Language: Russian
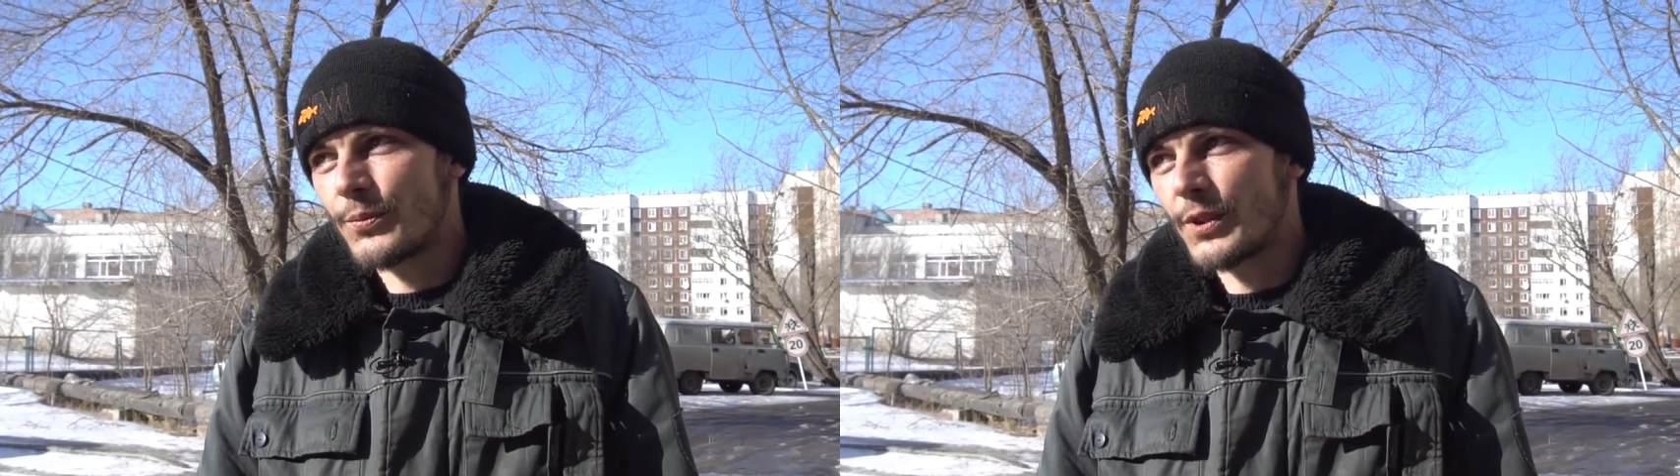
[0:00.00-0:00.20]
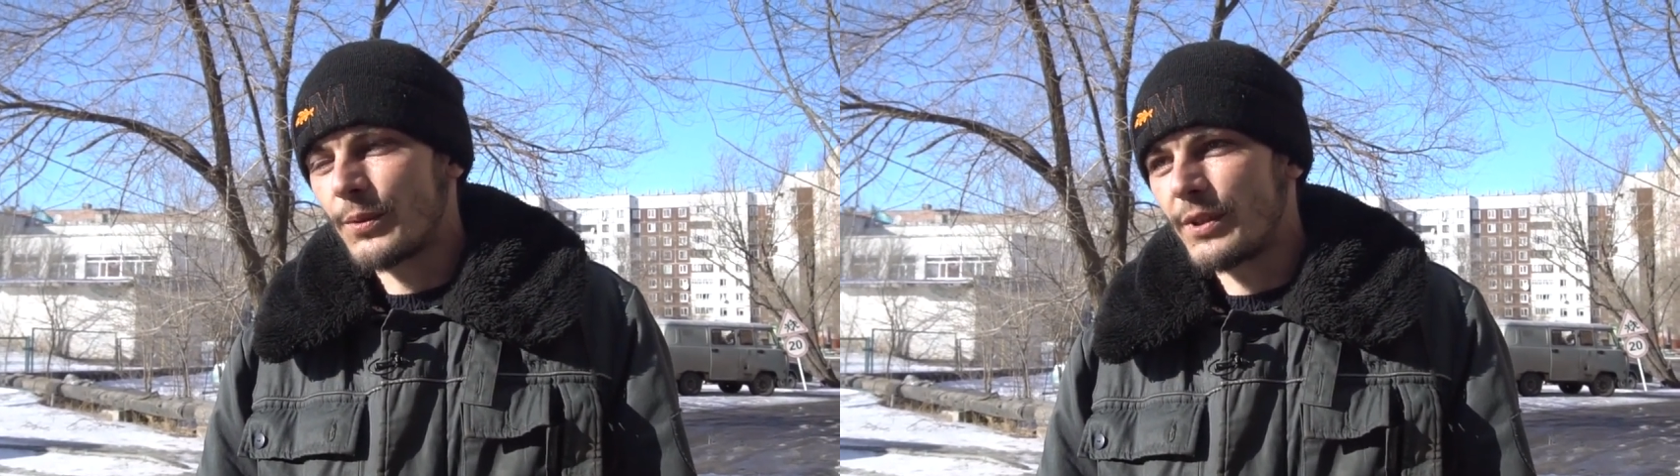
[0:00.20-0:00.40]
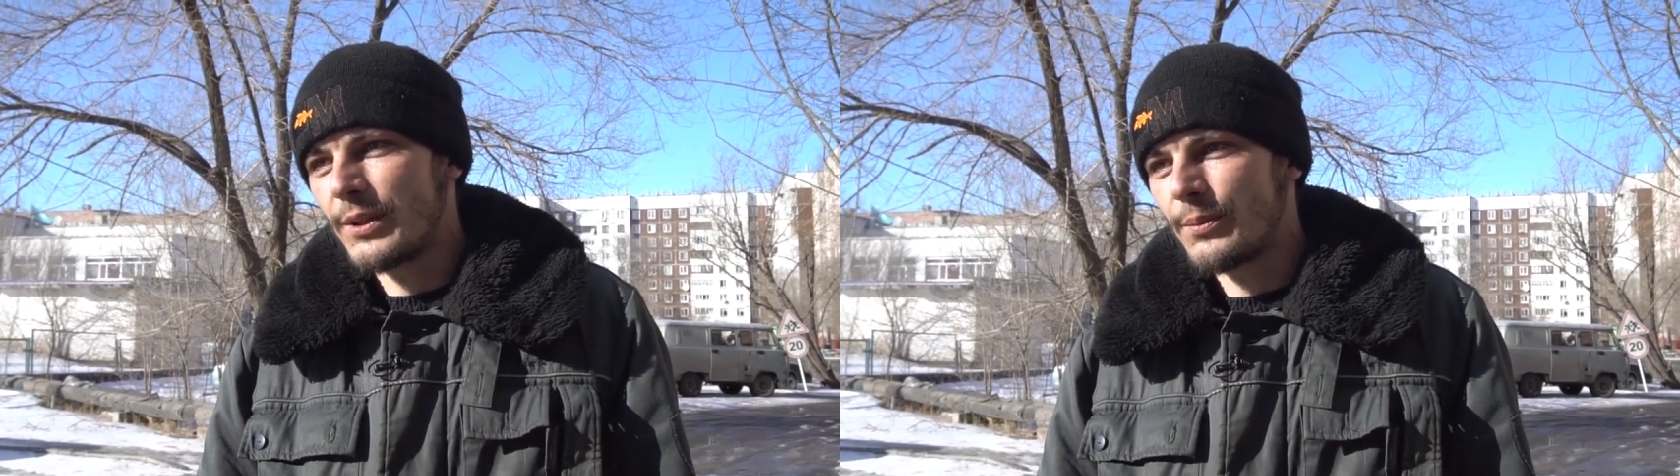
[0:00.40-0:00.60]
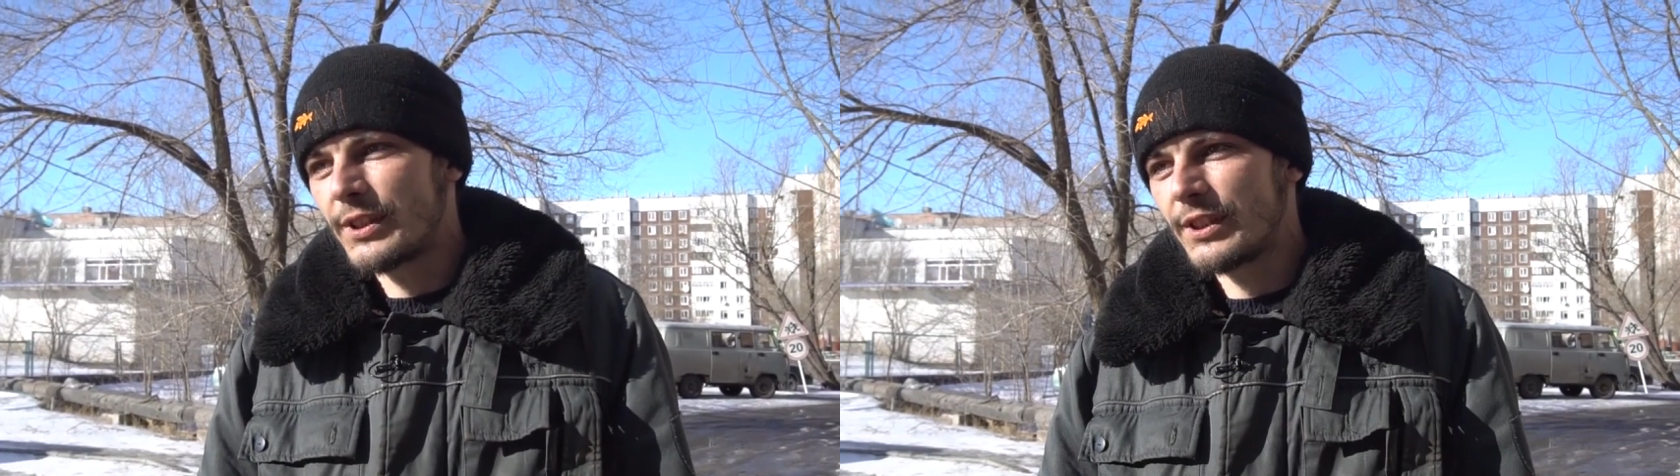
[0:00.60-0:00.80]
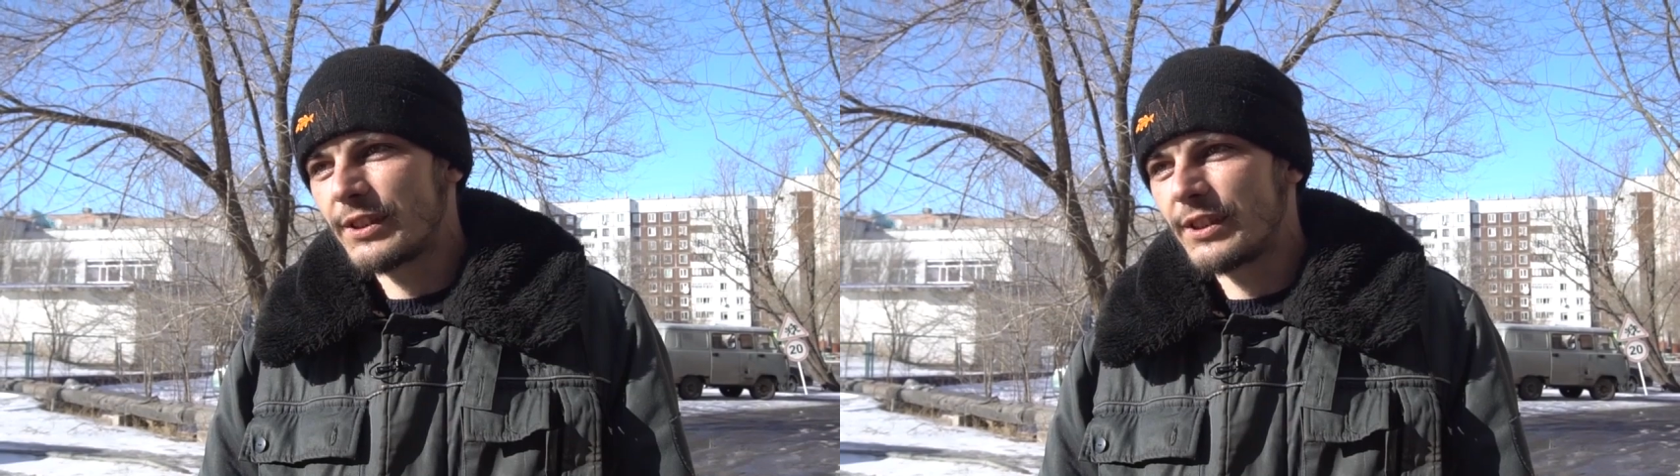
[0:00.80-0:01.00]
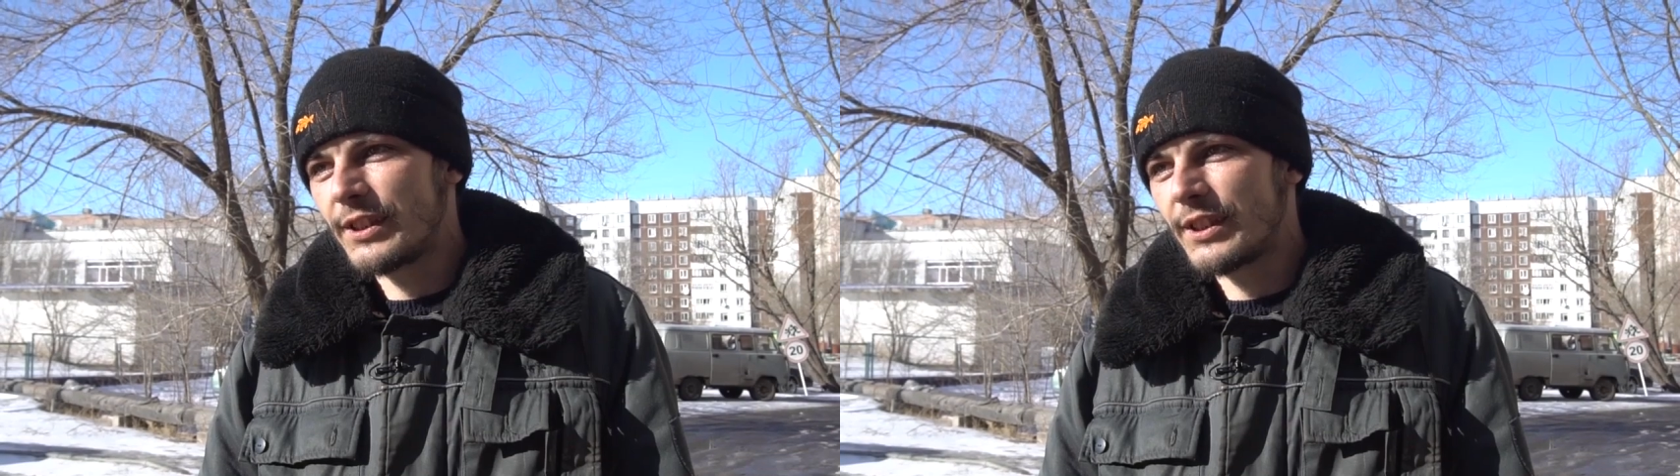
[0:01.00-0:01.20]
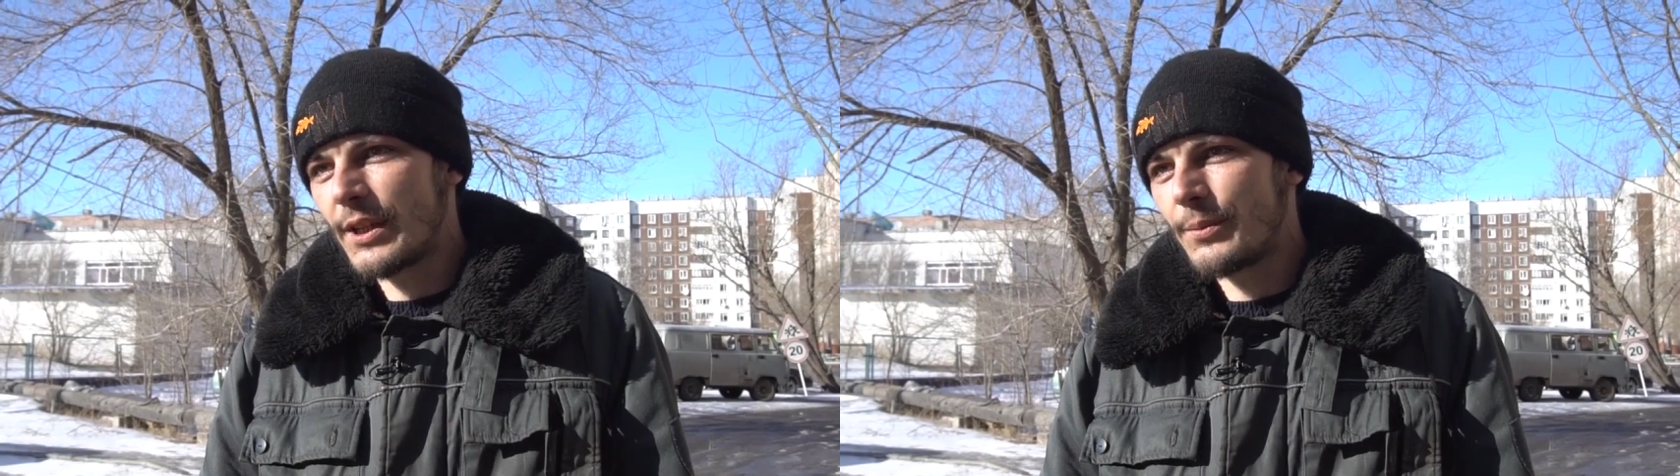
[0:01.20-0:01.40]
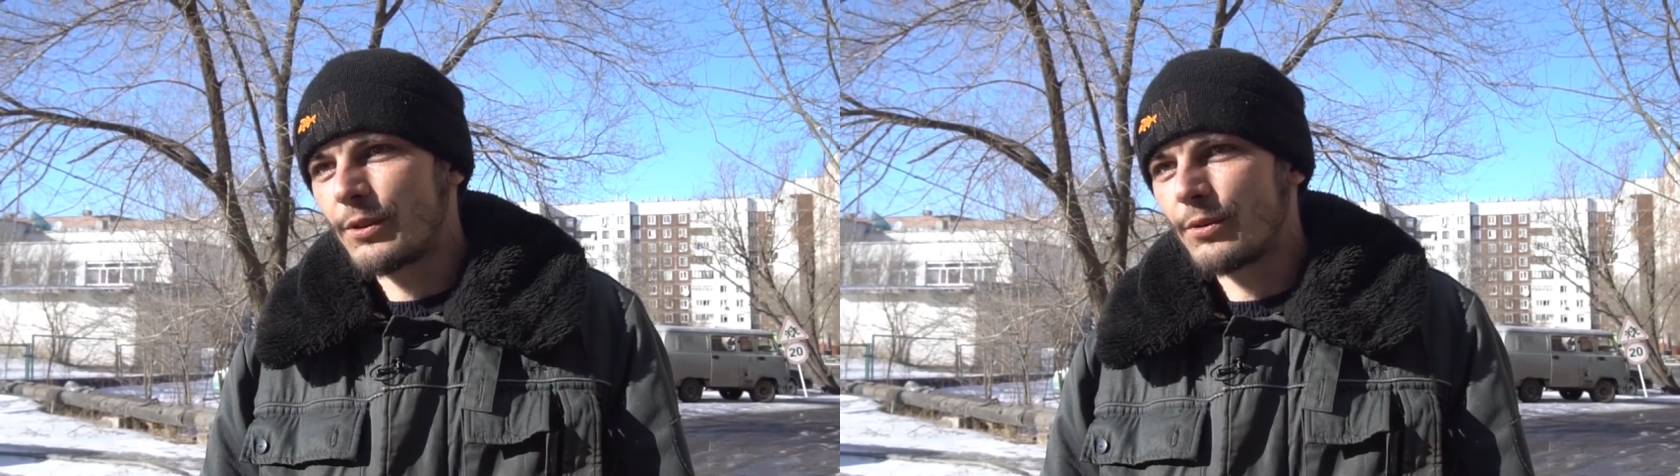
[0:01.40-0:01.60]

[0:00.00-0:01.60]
проблемы со стояками,